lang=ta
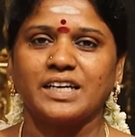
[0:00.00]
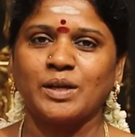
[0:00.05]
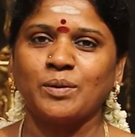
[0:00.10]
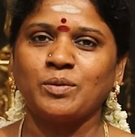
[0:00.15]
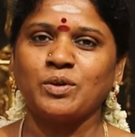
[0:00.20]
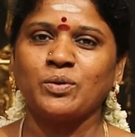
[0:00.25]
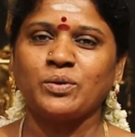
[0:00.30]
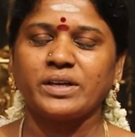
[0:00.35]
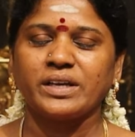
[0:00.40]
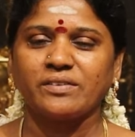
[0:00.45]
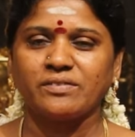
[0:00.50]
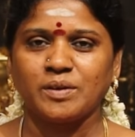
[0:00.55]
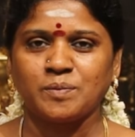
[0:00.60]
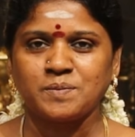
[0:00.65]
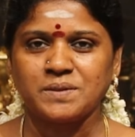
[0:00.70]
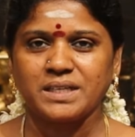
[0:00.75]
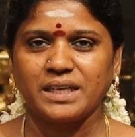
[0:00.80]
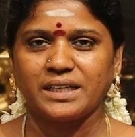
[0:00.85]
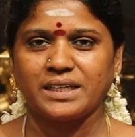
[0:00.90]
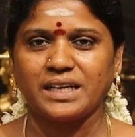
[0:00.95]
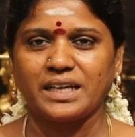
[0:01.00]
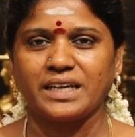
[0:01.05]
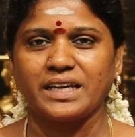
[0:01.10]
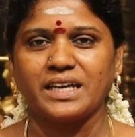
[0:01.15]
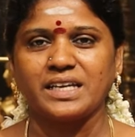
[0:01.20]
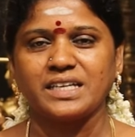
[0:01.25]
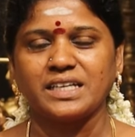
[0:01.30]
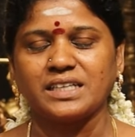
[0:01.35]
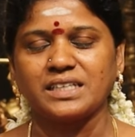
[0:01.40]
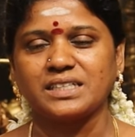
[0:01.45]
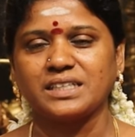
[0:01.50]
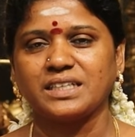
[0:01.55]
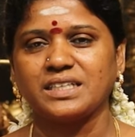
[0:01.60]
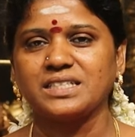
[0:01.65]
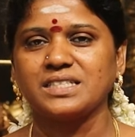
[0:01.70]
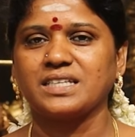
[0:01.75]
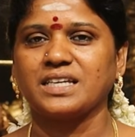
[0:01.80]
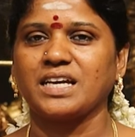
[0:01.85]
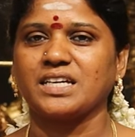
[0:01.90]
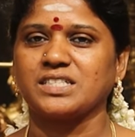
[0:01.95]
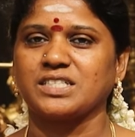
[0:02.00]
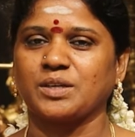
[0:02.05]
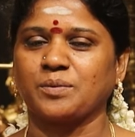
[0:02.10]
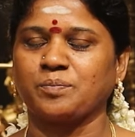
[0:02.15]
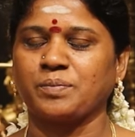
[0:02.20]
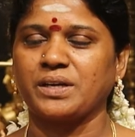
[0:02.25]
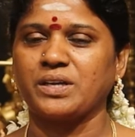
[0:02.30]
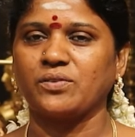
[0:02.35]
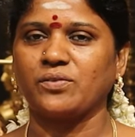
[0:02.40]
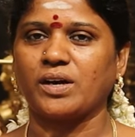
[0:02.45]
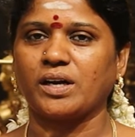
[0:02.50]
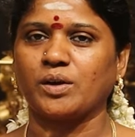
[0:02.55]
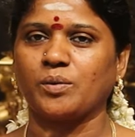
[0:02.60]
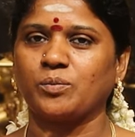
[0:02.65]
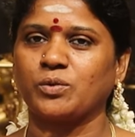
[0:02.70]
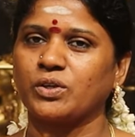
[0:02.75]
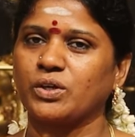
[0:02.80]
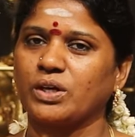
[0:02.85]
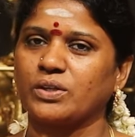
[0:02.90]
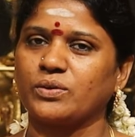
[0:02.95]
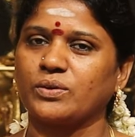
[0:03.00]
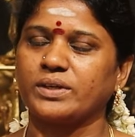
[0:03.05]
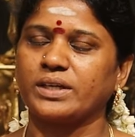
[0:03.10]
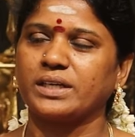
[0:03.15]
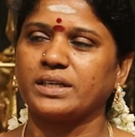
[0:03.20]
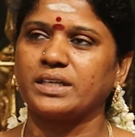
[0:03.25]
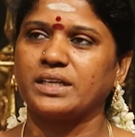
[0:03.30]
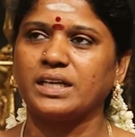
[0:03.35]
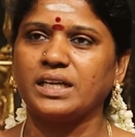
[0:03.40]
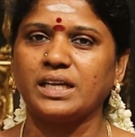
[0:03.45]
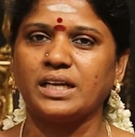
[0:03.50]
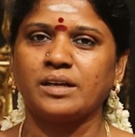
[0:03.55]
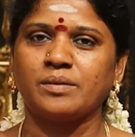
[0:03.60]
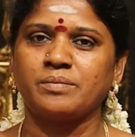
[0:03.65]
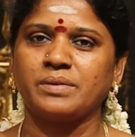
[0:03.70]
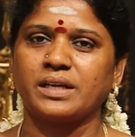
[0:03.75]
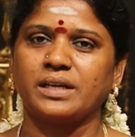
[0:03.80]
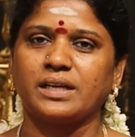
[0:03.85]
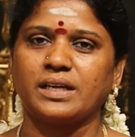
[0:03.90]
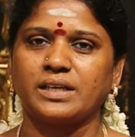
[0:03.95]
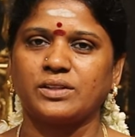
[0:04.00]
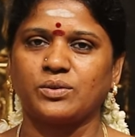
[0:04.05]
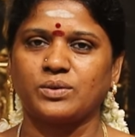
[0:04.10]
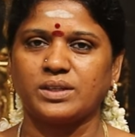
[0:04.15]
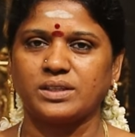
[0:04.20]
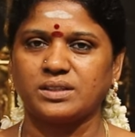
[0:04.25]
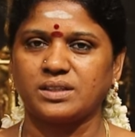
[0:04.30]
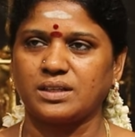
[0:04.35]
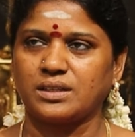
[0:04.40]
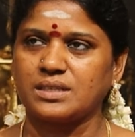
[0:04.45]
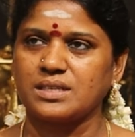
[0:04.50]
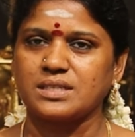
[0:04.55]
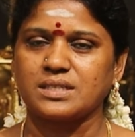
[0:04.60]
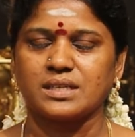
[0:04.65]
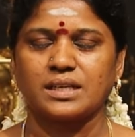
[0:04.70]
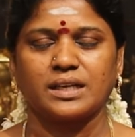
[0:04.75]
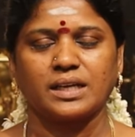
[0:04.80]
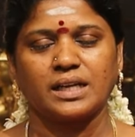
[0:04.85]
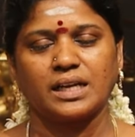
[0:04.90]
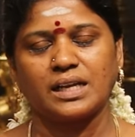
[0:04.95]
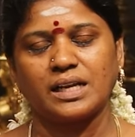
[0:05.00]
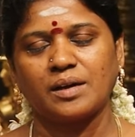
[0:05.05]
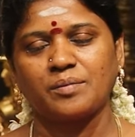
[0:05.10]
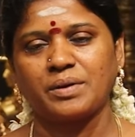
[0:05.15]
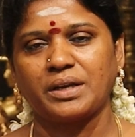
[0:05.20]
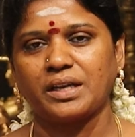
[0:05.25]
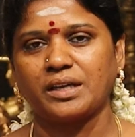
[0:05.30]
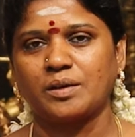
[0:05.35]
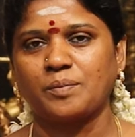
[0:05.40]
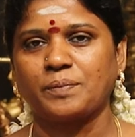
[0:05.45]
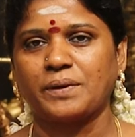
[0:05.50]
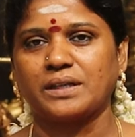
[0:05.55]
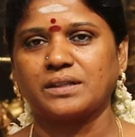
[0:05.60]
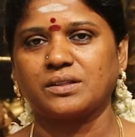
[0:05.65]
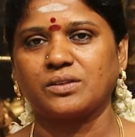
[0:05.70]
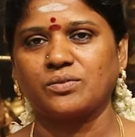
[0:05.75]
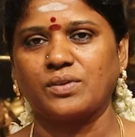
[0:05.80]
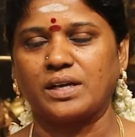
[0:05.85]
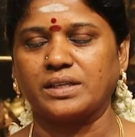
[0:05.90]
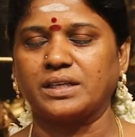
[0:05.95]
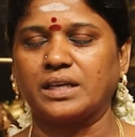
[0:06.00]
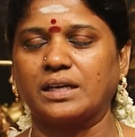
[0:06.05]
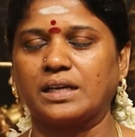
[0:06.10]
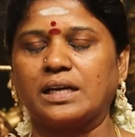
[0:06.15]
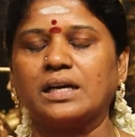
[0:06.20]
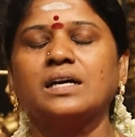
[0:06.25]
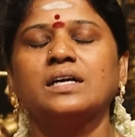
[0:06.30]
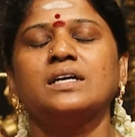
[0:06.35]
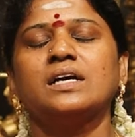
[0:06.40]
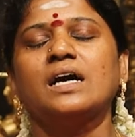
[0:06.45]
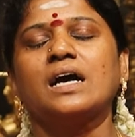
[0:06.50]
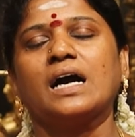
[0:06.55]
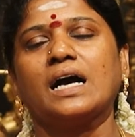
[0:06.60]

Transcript: நம்மளுடைய வெப்சைட்லேயே நீங்கள் ஈஸியாக செக் பண்ணி வாங்க முடியும் அதோட நீளம் என்ன அதோட திக்னஸ் என்ன எல்லாமே நீங்கள் பார்த்து வாங்கிக்கலாம்